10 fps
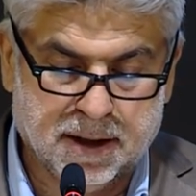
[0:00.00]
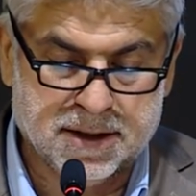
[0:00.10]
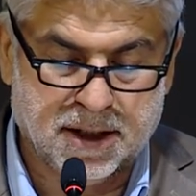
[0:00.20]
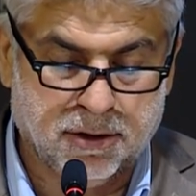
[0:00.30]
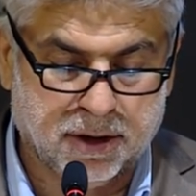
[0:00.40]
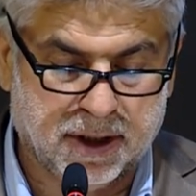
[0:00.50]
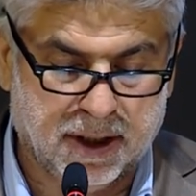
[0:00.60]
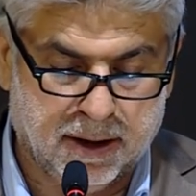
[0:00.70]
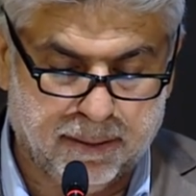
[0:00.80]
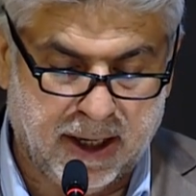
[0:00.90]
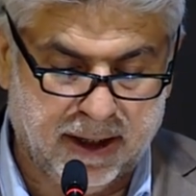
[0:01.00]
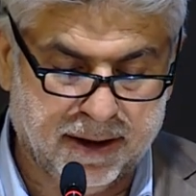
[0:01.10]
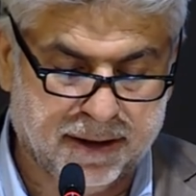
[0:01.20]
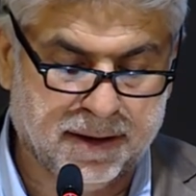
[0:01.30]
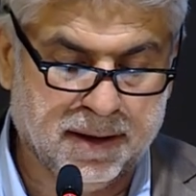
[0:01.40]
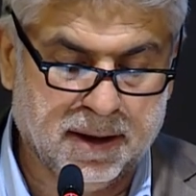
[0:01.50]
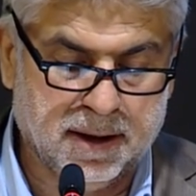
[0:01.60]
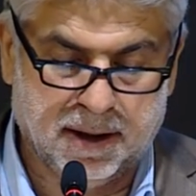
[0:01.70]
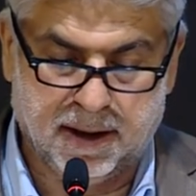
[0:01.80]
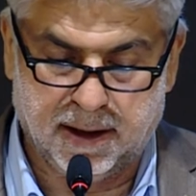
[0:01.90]
سيلقي البحث
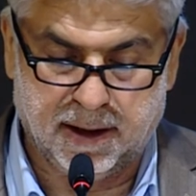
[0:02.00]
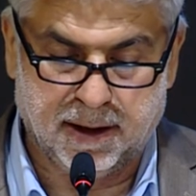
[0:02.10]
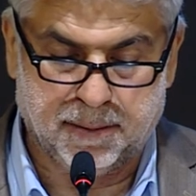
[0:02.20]
آه،